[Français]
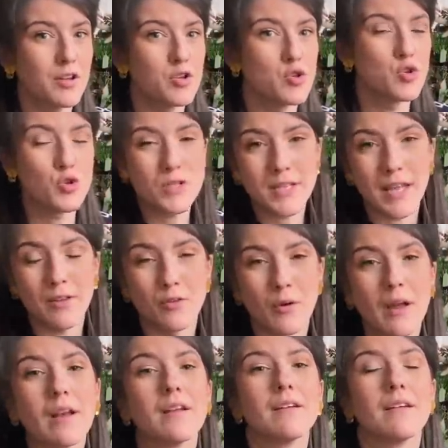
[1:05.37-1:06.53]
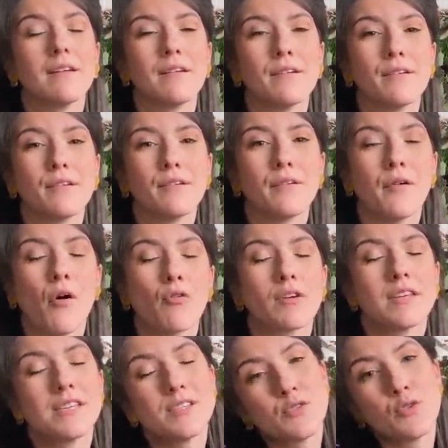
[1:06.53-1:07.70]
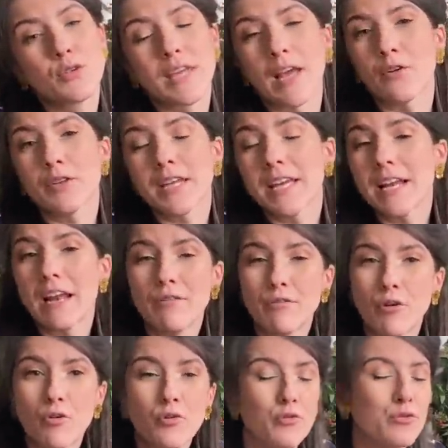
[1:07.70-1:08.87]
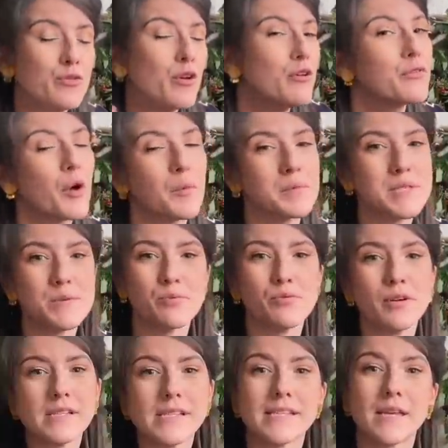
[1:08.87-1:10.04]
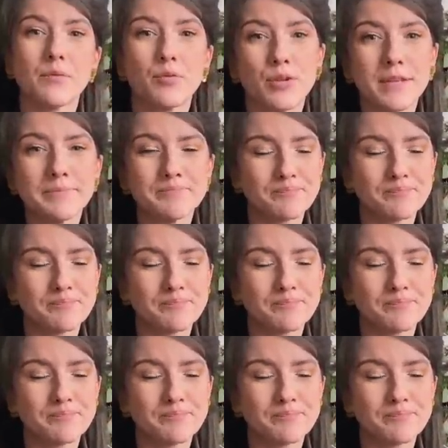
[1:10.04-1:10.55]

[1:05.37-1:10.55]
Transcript: jusqu'à Noël en guise de calendrier de l'Avent qu'on offre un petit peu à ses abonnés.